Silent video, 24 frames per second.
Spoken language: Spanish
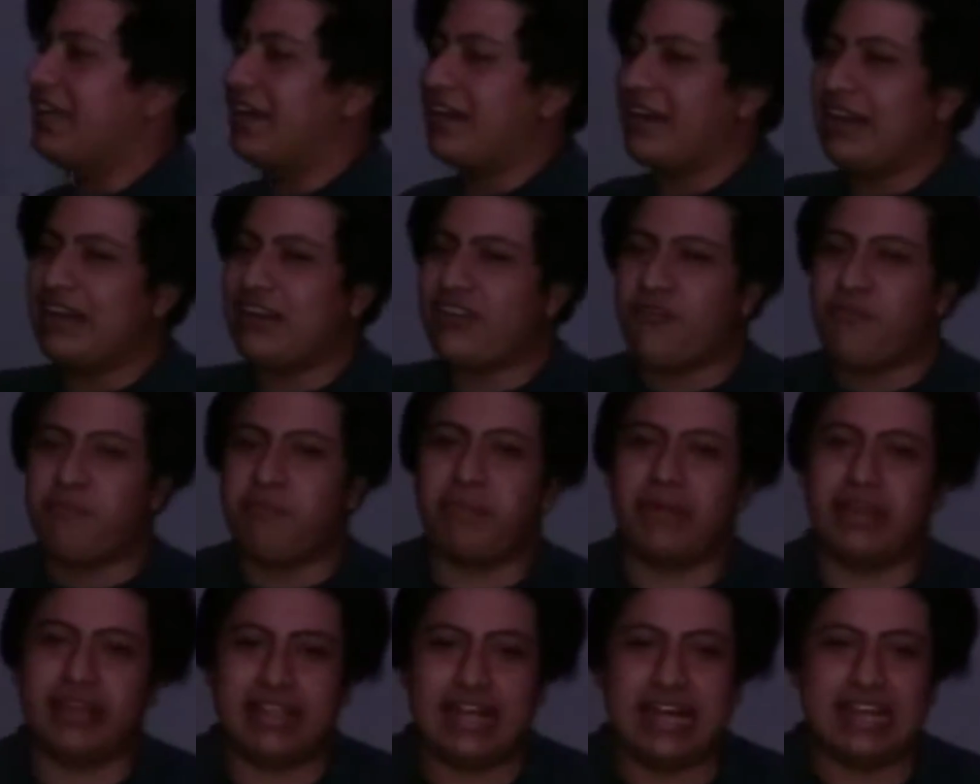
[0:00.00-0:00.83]
Y te arranca
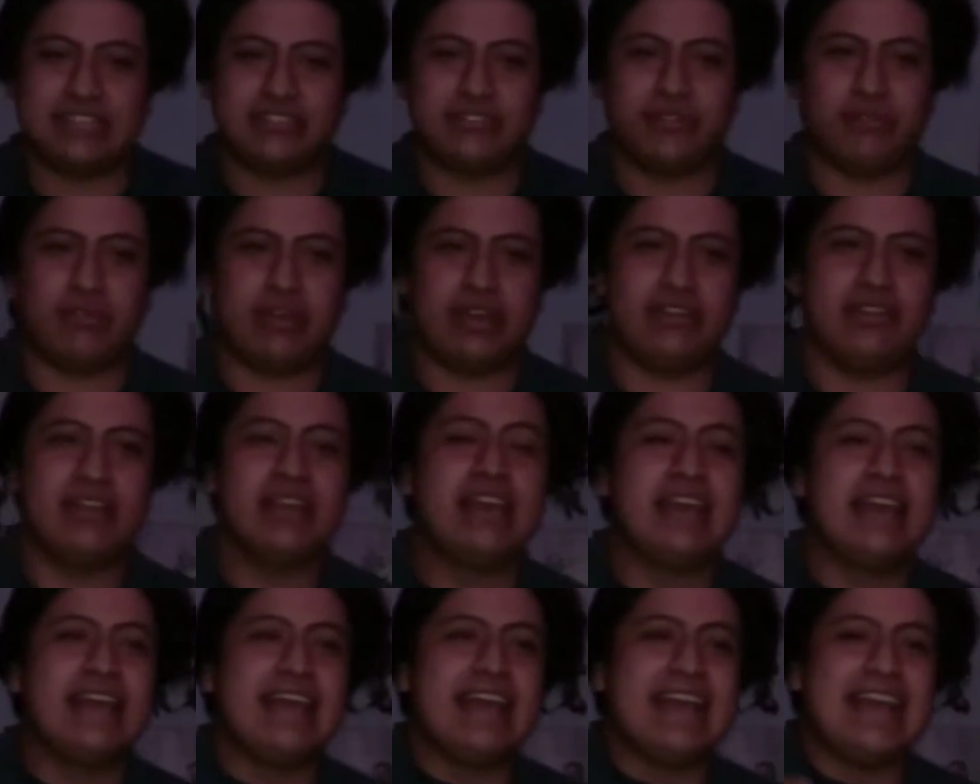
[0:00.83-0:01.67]
un pedazo, güey.
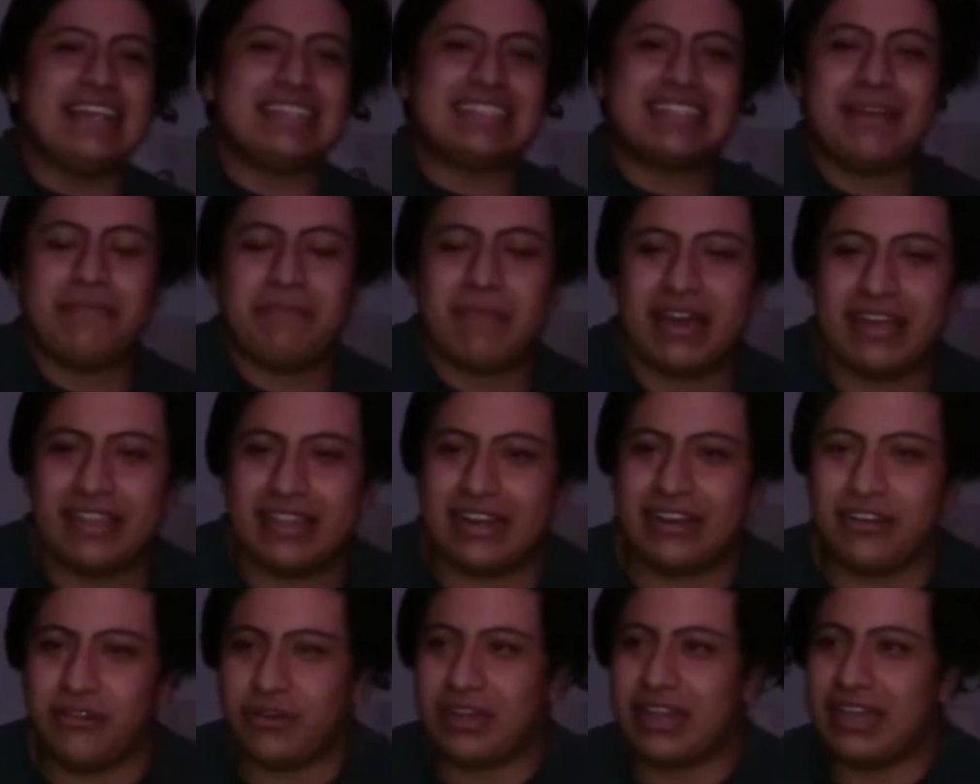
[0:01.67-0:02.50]
Esa
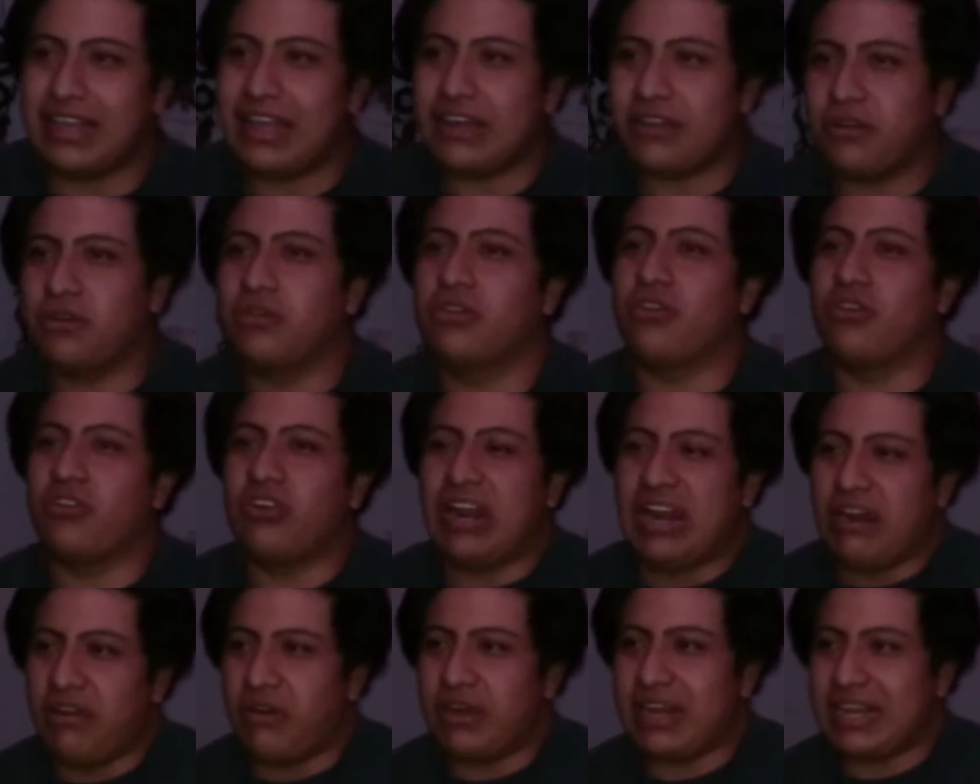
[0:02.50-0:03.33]
madre no queda con
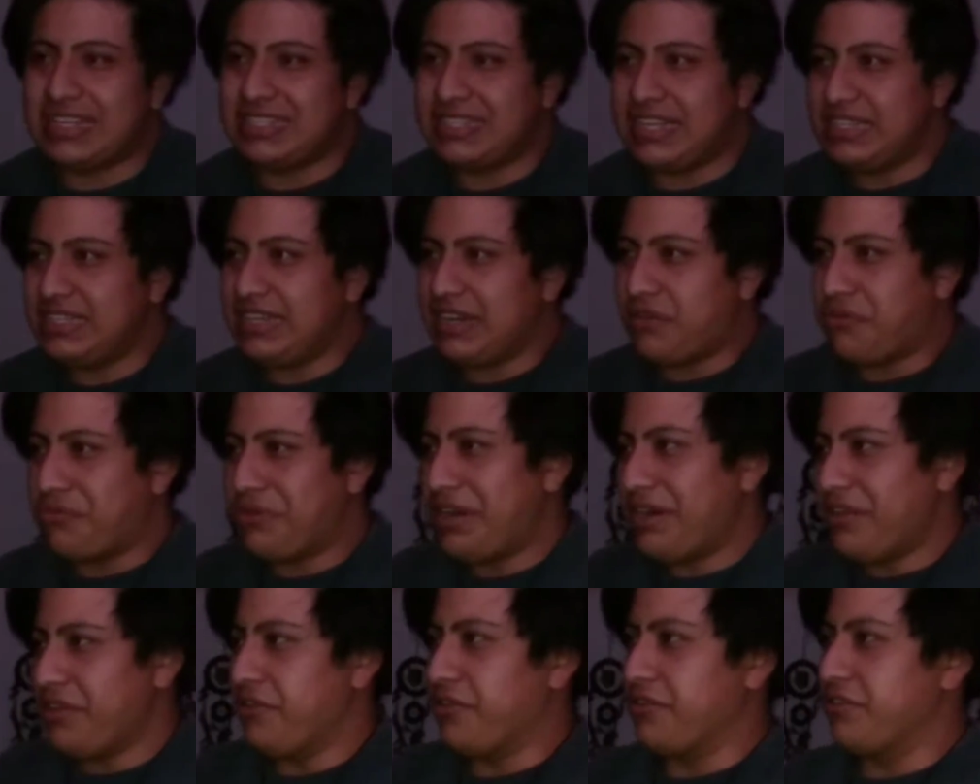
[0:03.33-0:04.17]
cola loca, ¿estás de
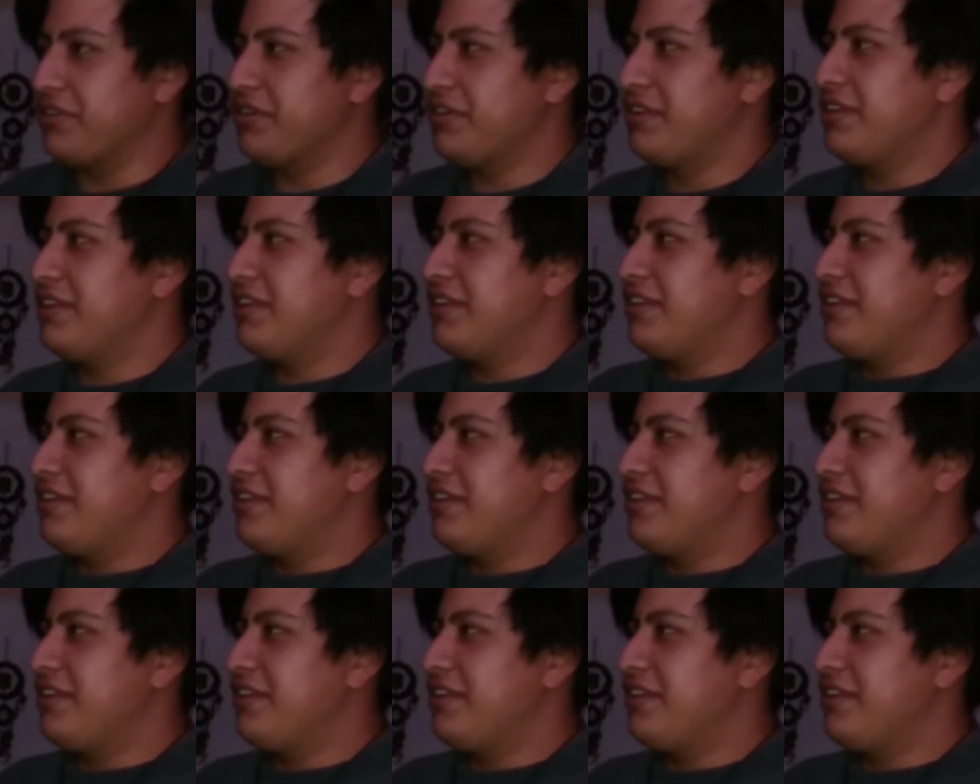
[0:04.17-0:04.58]
acuerdo?